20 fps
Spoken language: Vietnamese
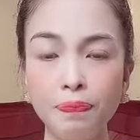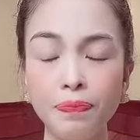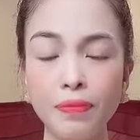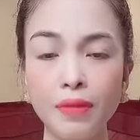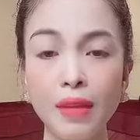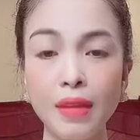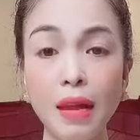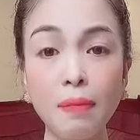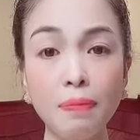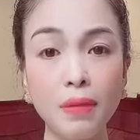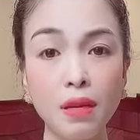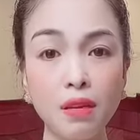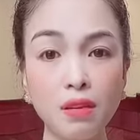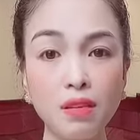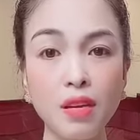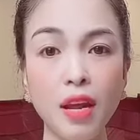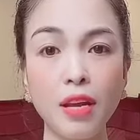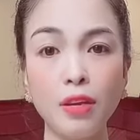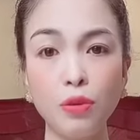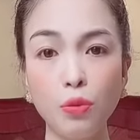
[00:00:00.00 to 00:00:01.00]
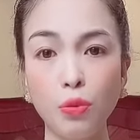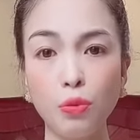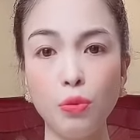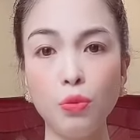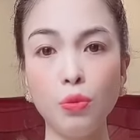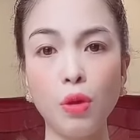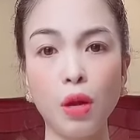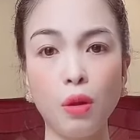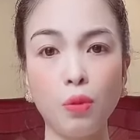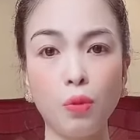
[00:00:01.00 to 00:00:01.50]
đáp ứng đầy đủ
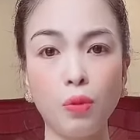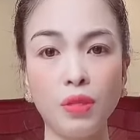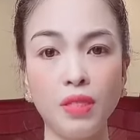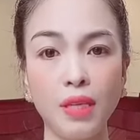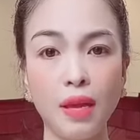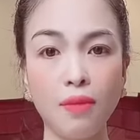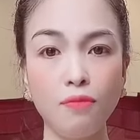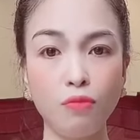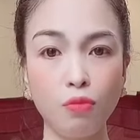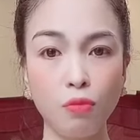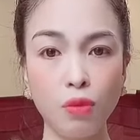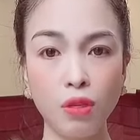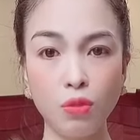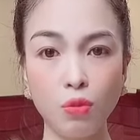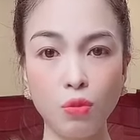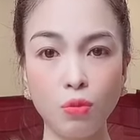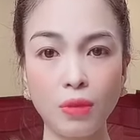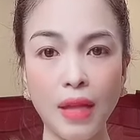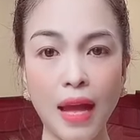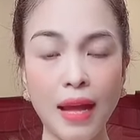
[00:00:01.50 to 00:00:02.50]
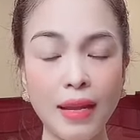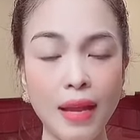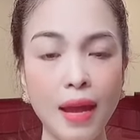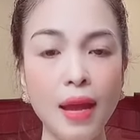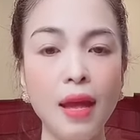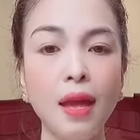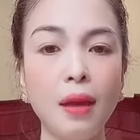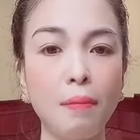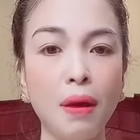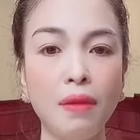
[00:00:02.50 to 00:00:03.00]
nhu cầu của chị em phụ nữ chúng ta nhé
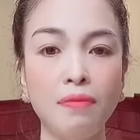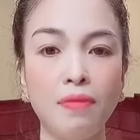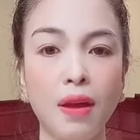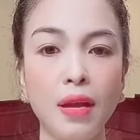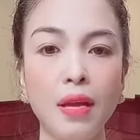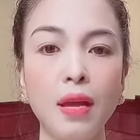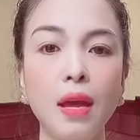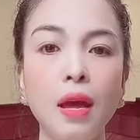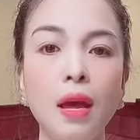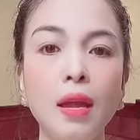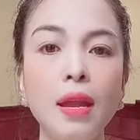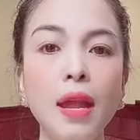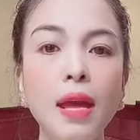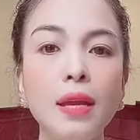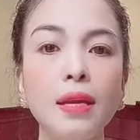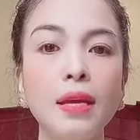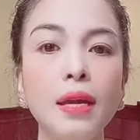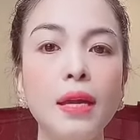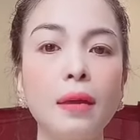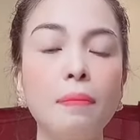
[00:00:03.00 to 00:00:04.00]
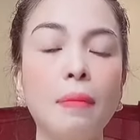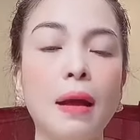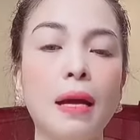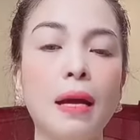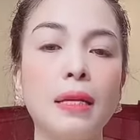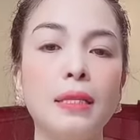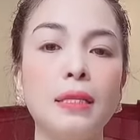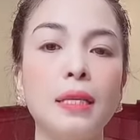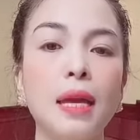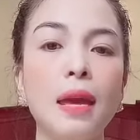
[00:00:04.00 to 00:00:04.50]
bởi vậy nên khi
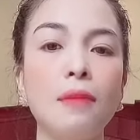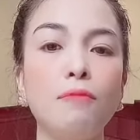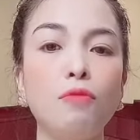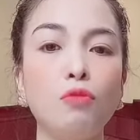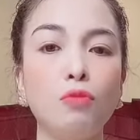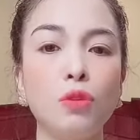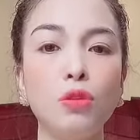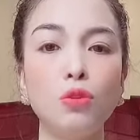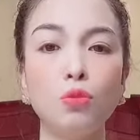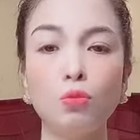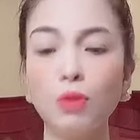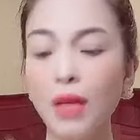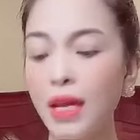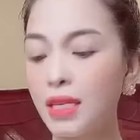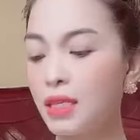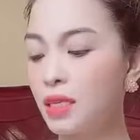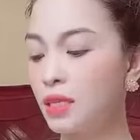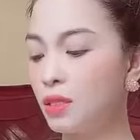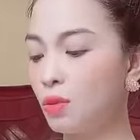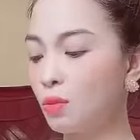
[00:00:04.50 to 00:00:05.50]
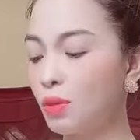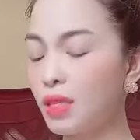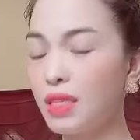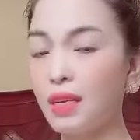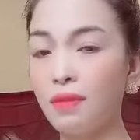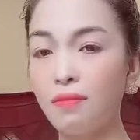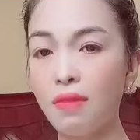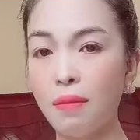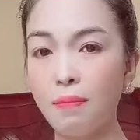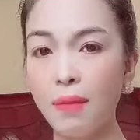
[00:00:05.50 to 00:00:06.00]
mà chị em phụ nữ chúng ta sử dụng cái
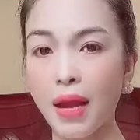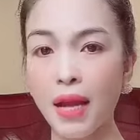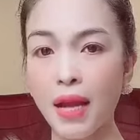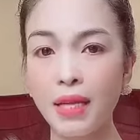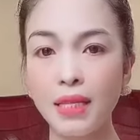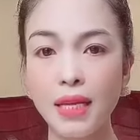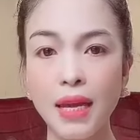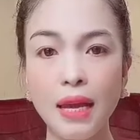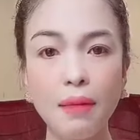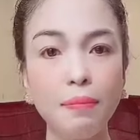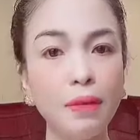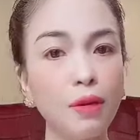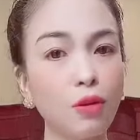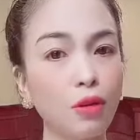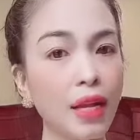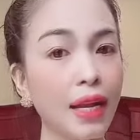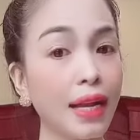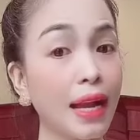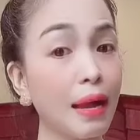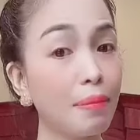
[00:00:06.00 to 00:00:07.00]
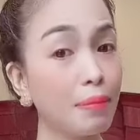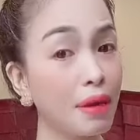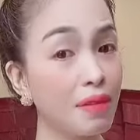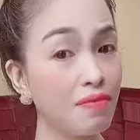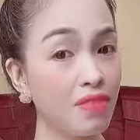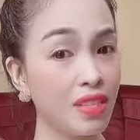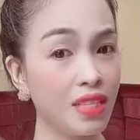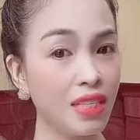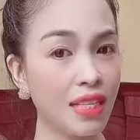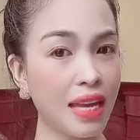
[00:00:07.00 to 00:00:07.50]
sản phẩm này thì em cũng có thể cam kết
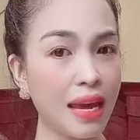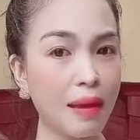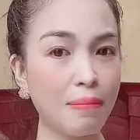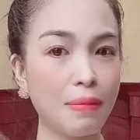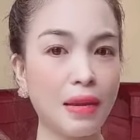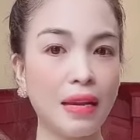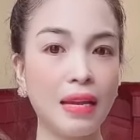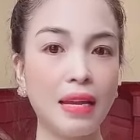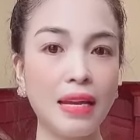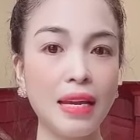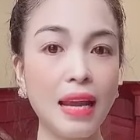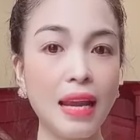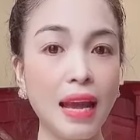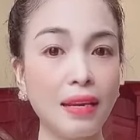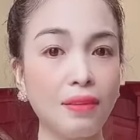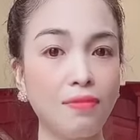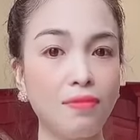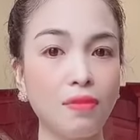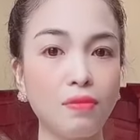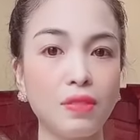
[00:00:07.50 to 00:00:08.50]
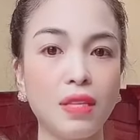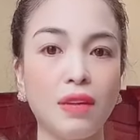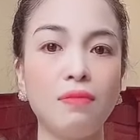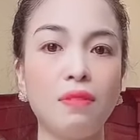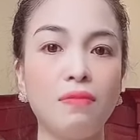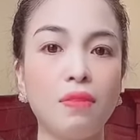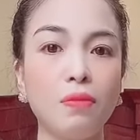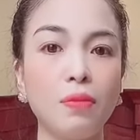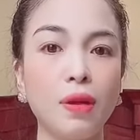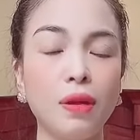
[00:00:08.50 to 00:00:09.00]
với chị em là lấy lại được vóc dáng
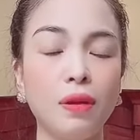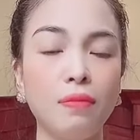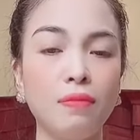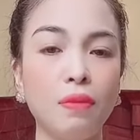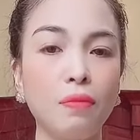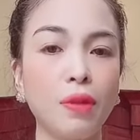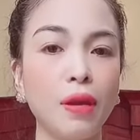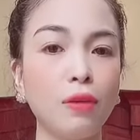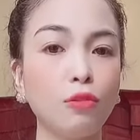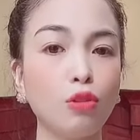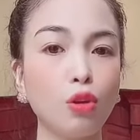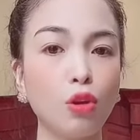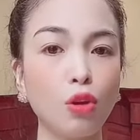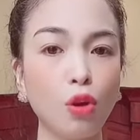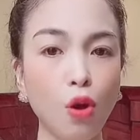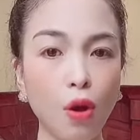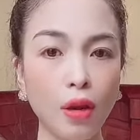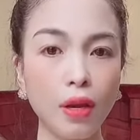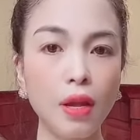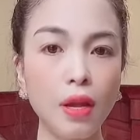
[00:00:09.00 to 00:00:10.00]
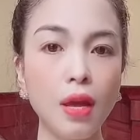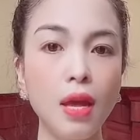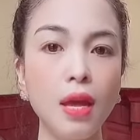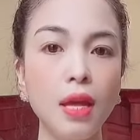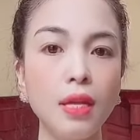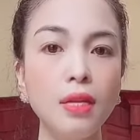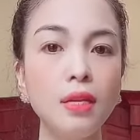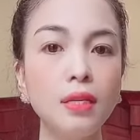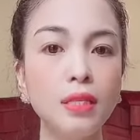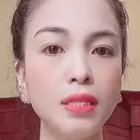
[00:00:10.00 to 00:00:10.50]
và vòng eo, vòng eo thon gọn
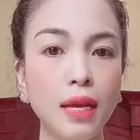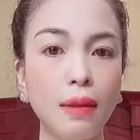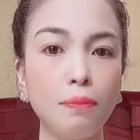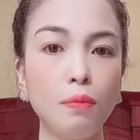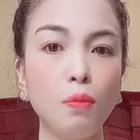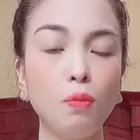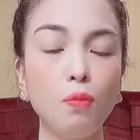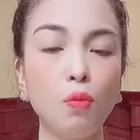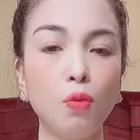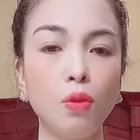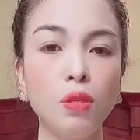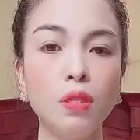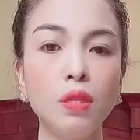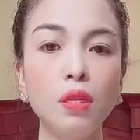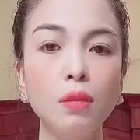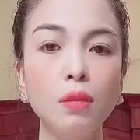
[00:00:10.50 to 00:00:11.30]
như chị em mong muốn từ